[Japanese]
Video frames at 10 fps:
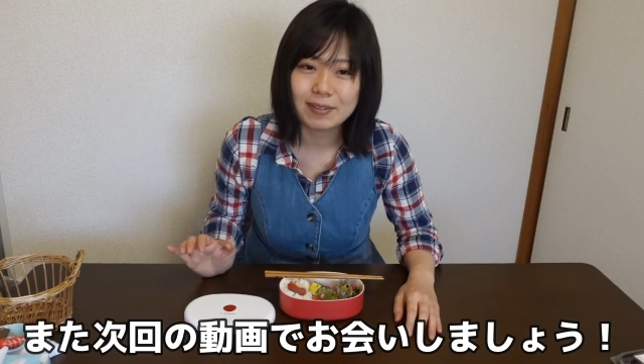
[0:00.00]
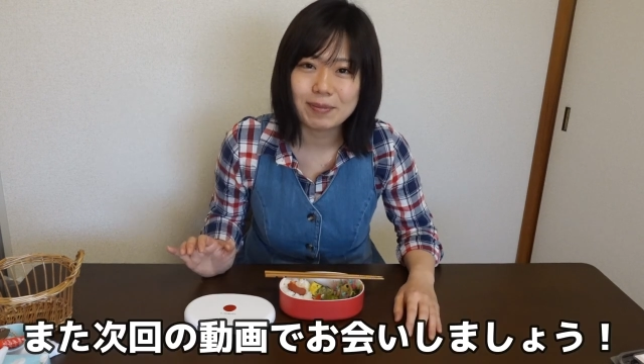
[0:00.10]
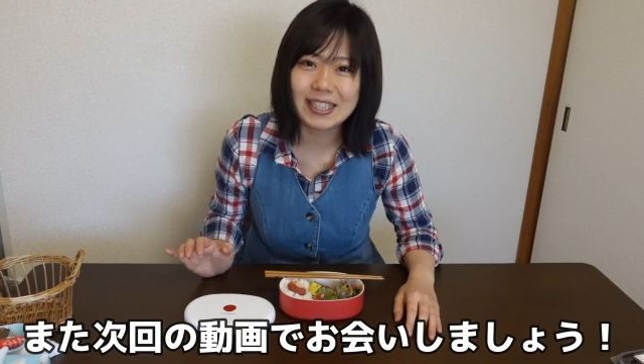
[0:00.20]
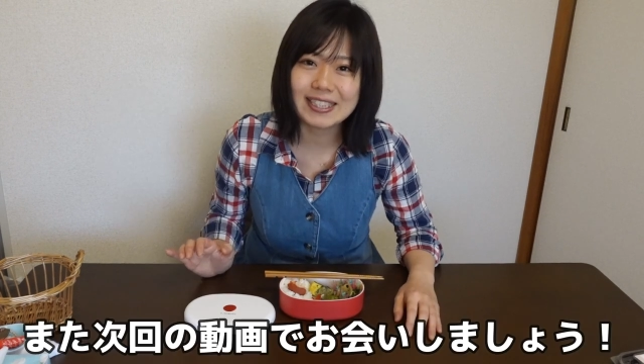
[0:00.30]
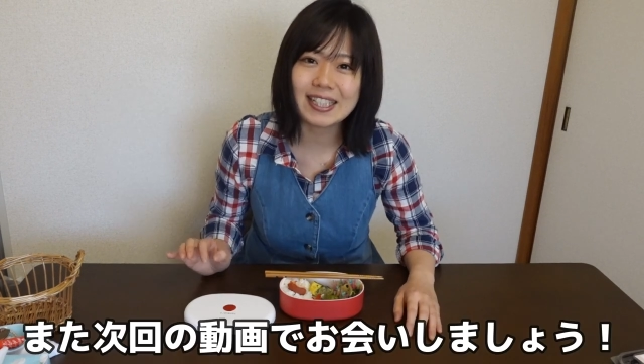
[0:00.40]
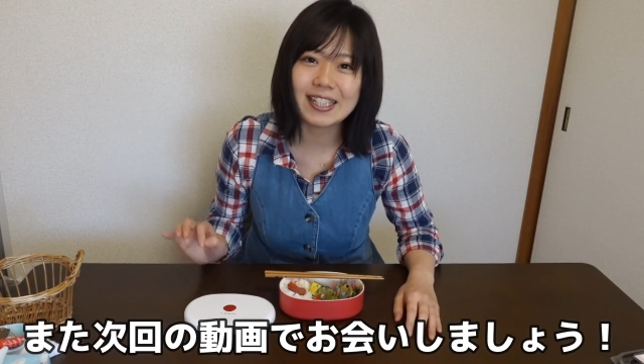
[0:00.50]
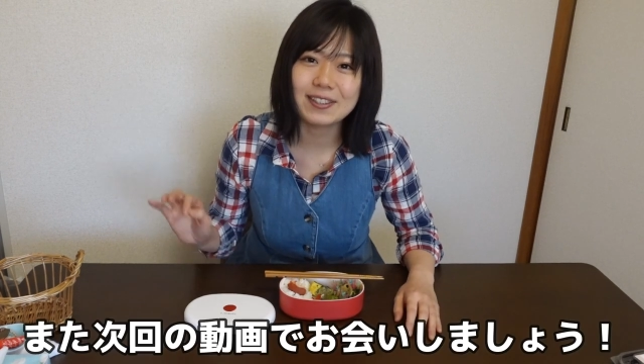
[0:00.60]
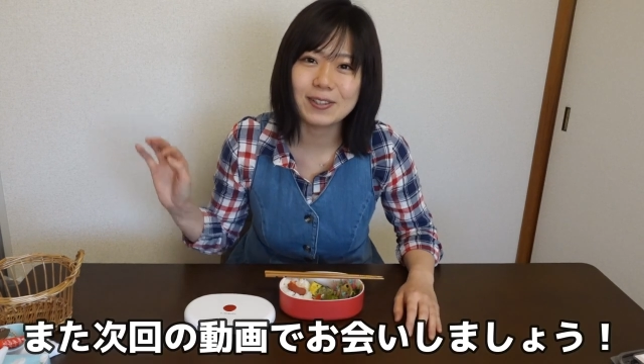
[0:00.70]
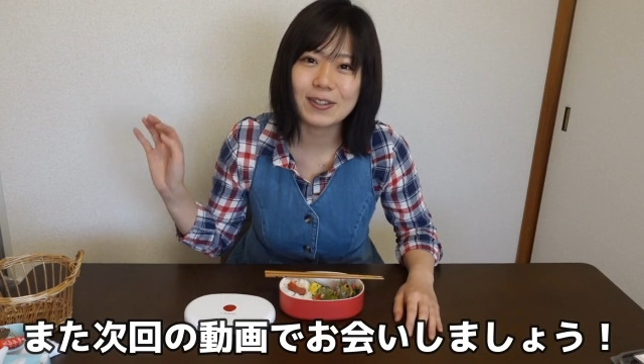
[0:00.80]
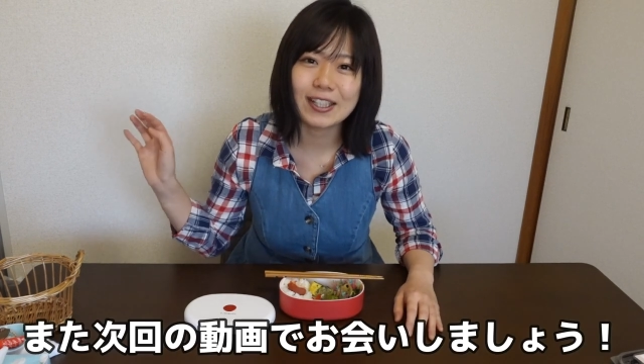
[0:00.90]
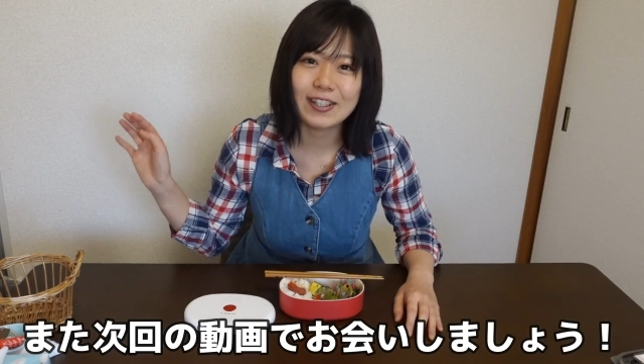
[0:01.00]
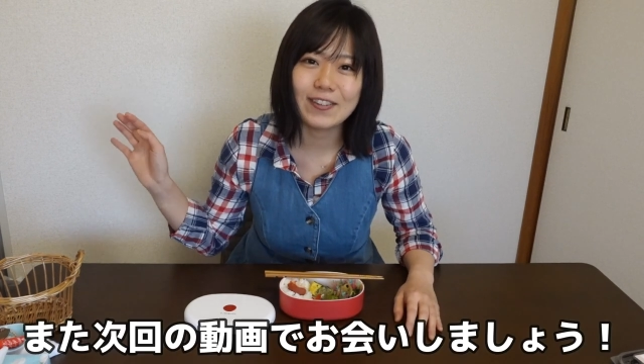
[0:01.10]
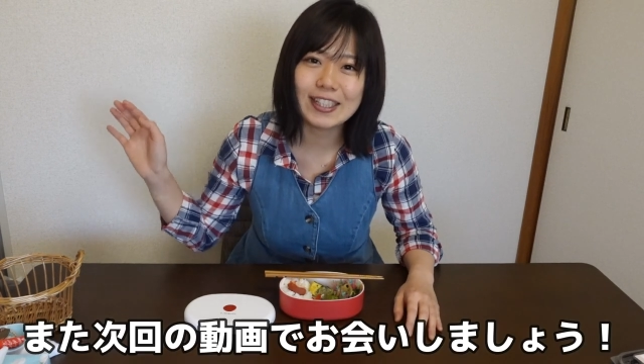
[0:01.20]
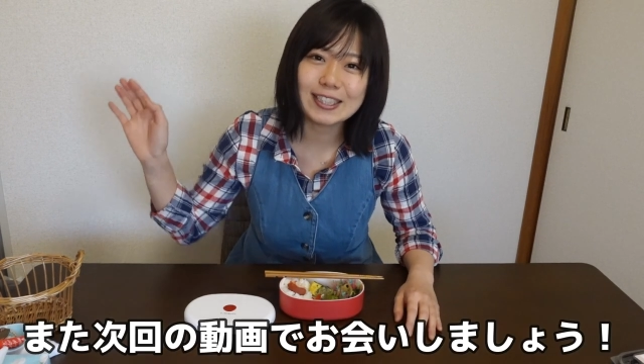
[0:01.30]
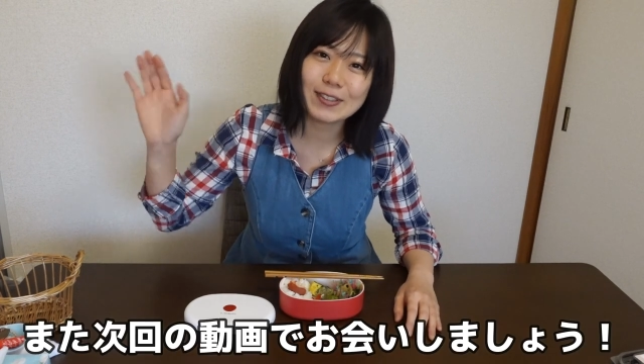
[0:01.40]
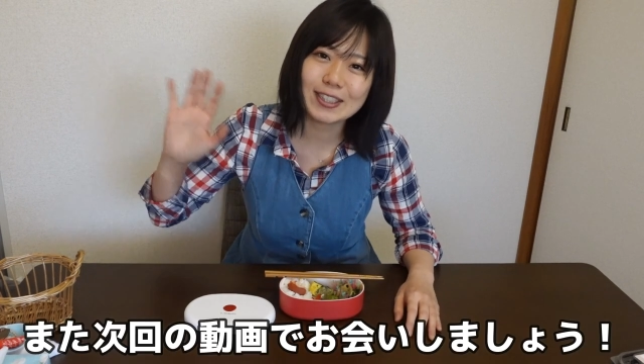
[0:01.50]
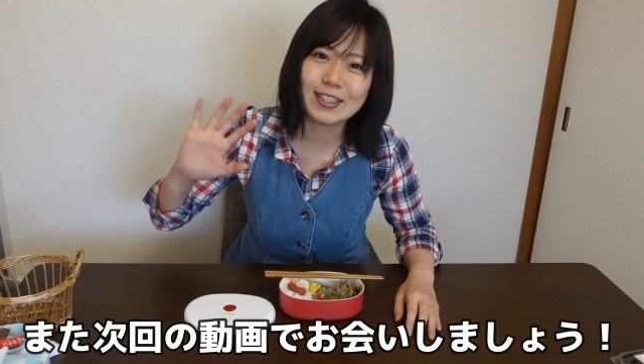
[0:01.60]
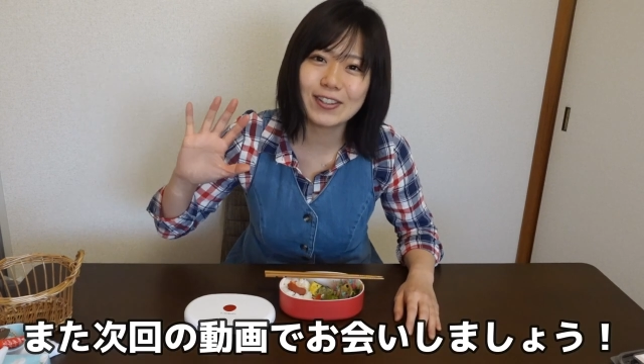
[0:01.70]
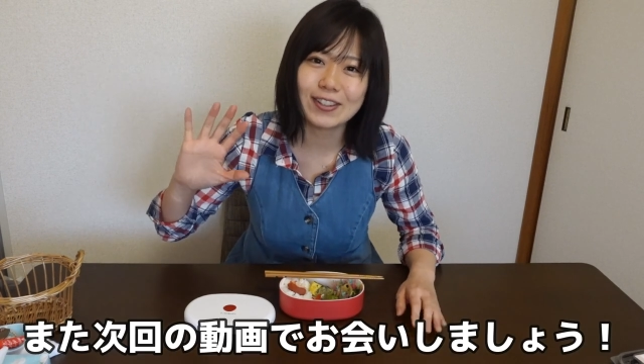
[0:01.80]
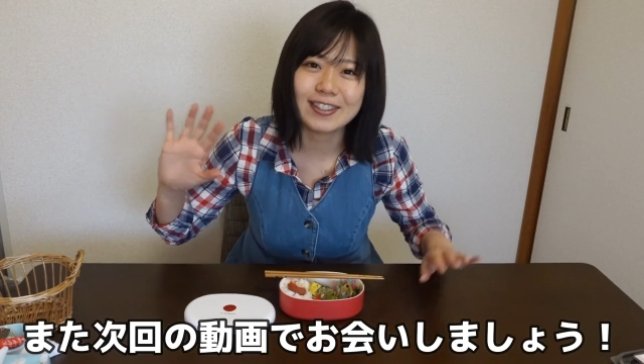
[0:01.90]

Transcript: また次回の動画でお会いしましょう。